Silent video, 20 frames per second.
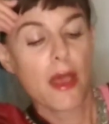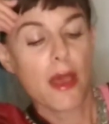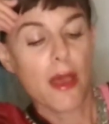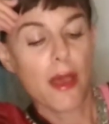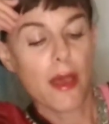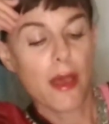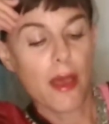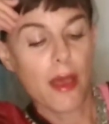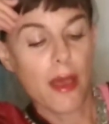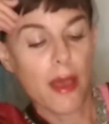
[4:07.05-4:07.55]

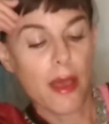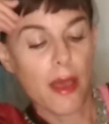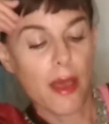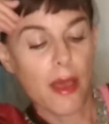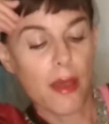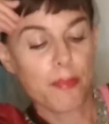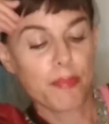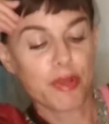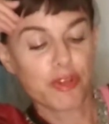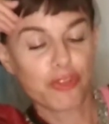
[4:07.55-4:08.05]

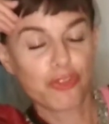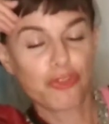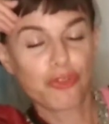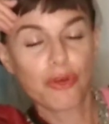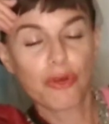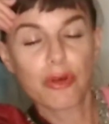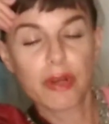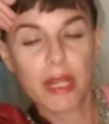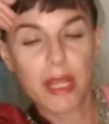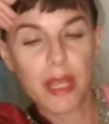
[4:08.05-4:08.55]
eh,
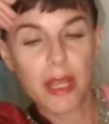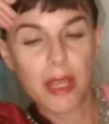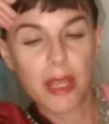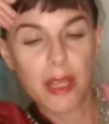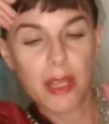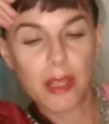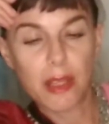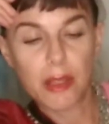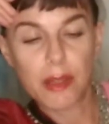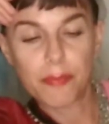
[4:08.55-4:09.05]

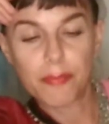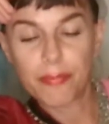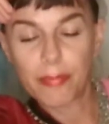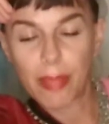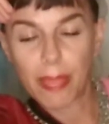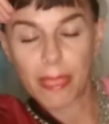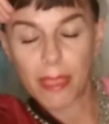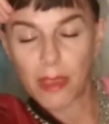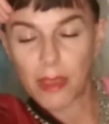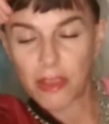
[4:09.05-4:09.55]

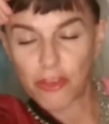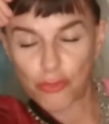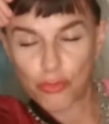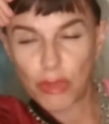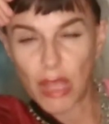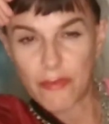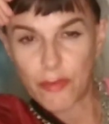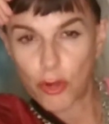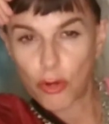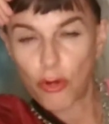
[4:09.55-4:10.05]
persone che
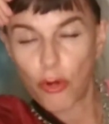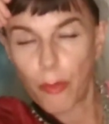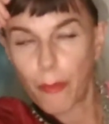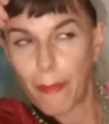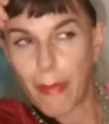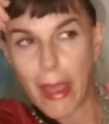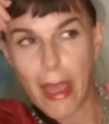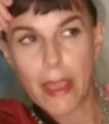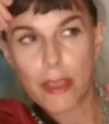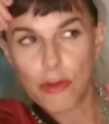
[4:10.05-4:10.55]
studiavano con me,